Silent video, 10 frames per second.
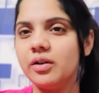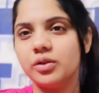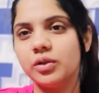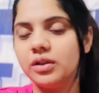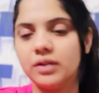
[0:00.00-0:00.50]

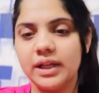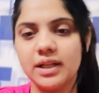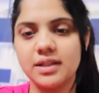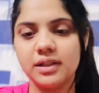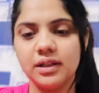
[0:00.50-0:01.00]
तो दवाई
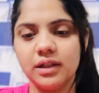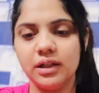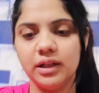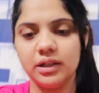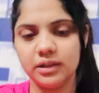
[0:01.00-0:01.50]
असर कर
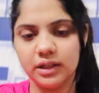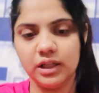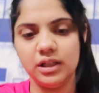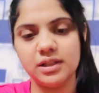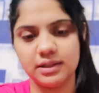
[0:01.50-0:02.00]
गई अगर
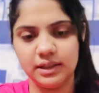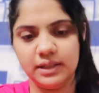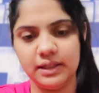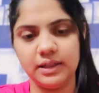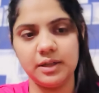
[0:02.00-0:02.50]
नहीं इसलिए
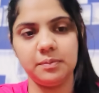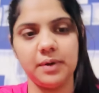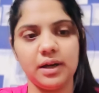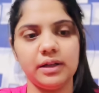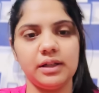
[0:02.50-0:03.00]
भी यहीं
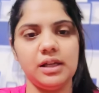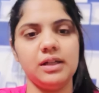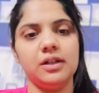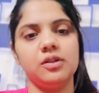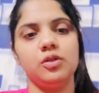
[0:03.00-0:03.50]
पर अगर नहीं
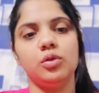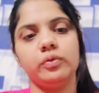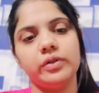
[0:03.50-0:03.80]
करती तो